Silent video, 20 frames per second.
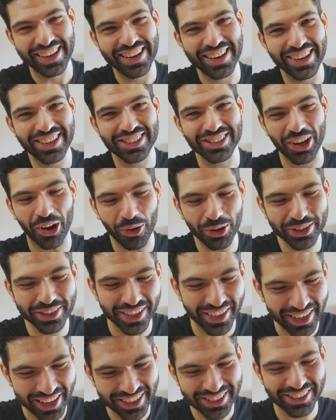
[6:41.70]
Hier nichts
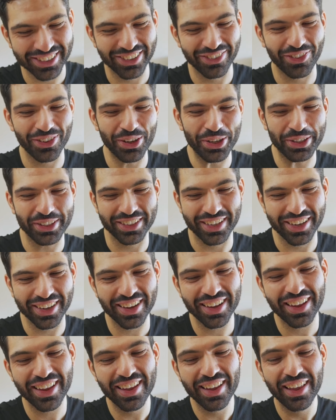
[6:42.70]
ausgelassen, würde ich
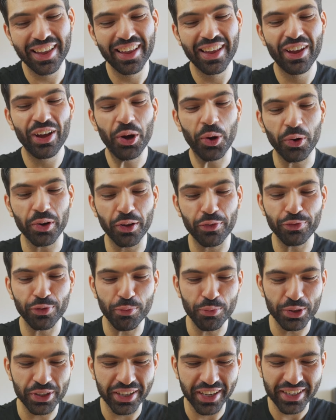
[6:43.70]
sagen.
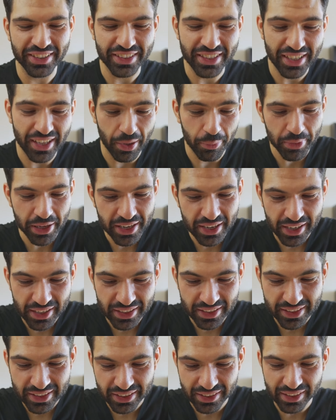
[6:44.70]
135 Gramm
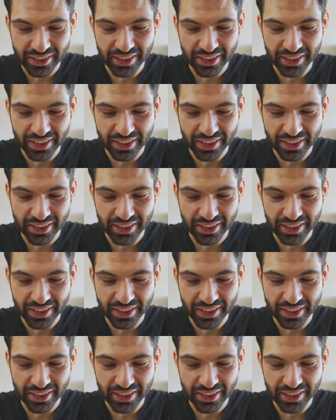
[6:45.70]
Inhalt ist hier